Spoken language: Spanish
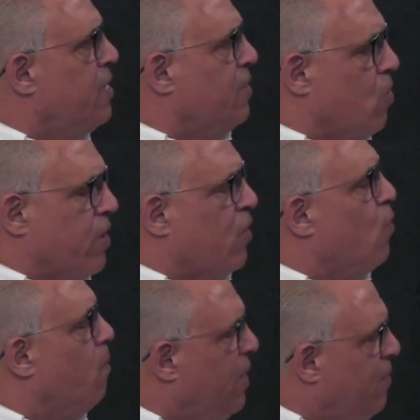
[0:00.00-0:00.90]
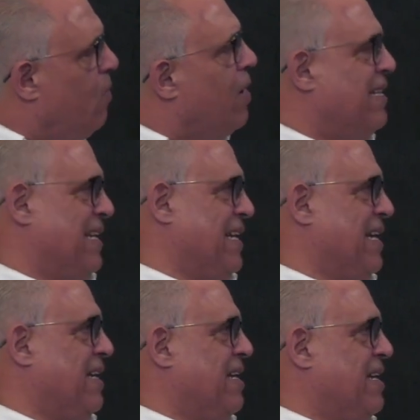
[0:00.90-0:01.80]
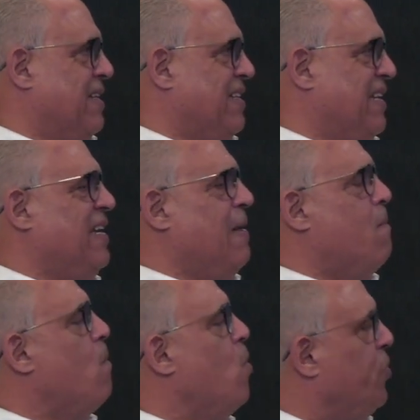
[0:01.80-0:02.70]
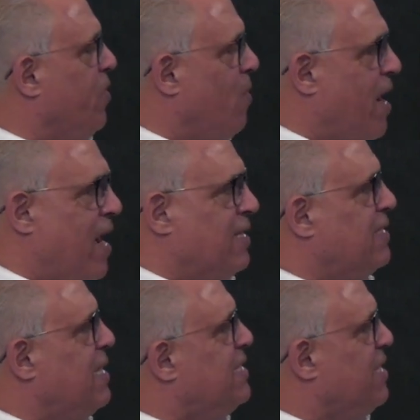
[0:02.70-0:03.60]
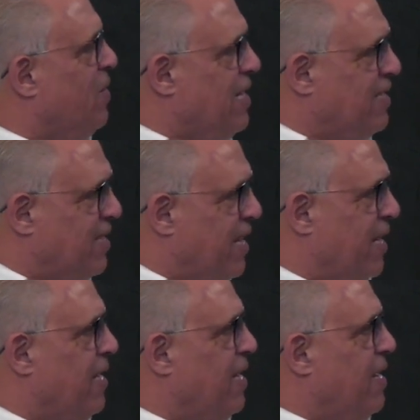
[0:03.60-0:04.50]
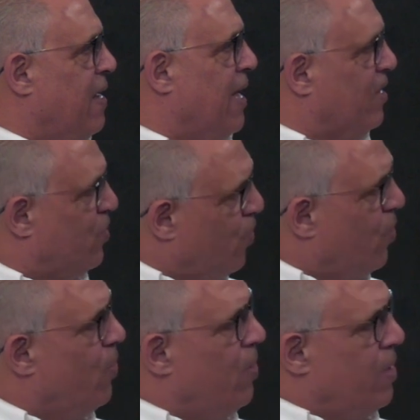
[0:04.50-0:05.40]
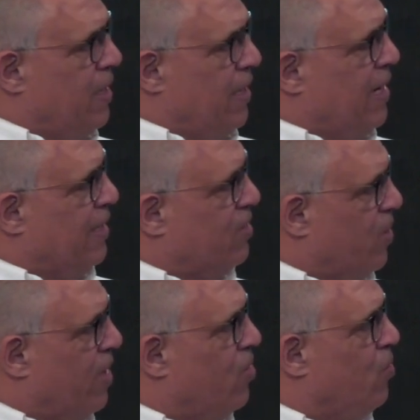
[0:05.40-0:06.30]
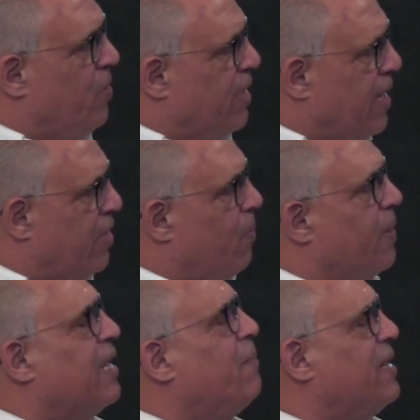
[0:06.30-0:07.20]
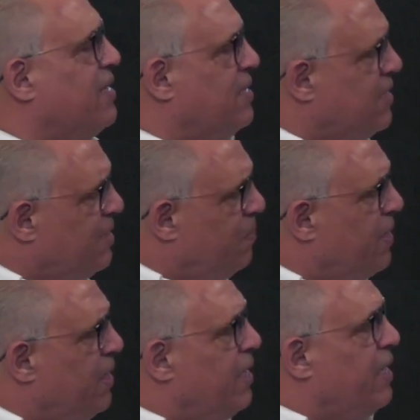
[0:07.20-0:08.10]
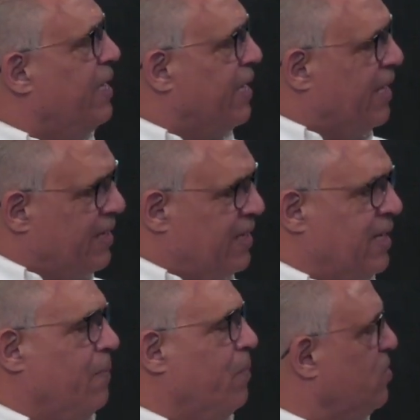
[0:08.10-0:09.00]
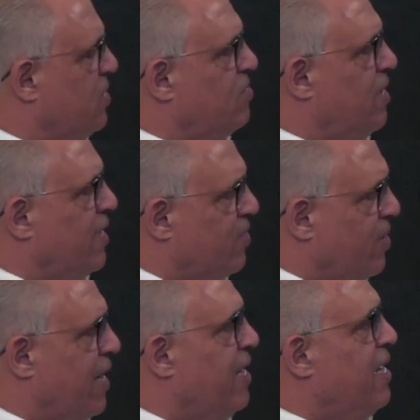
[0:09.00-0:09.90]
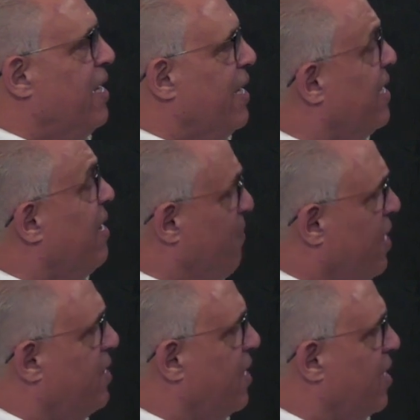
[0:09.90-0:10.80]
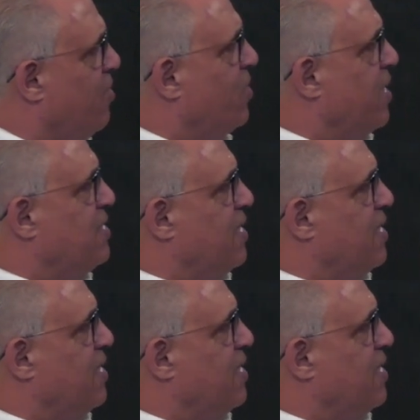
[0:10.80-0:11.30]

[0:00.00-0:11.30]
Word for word: con que cumplimos la tarea de motivar, sensibilizar a todo el electorado dominicano para que participe en este proceso electoral, en esta fiesta de la democracia.